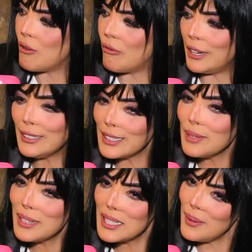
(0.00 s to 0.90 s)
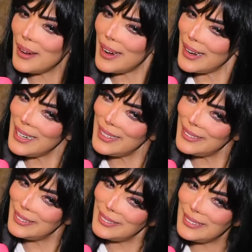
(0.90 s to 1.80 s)
فالحته دي بالنسبه لي يعني
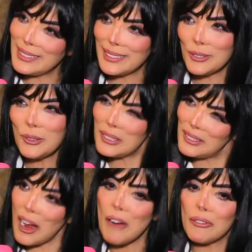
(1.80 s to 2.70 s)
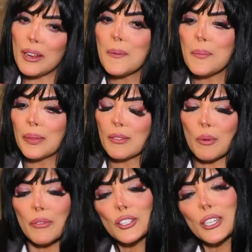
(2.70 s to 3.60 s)
آه، نقطه ضعفي ما
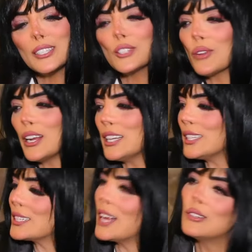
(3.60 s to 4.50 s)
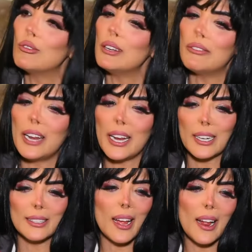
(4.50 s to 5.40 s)
ينفعش ان انت السؤال اللي انت سالته لي في الاخر
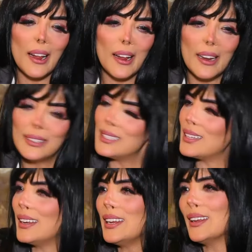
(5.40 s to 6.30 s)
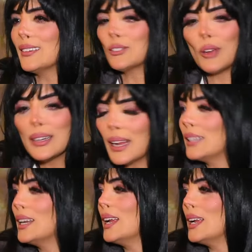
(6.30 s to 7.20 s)
ده تساليه السؤال
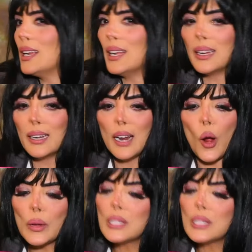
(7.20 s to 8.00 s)
كان آه، هو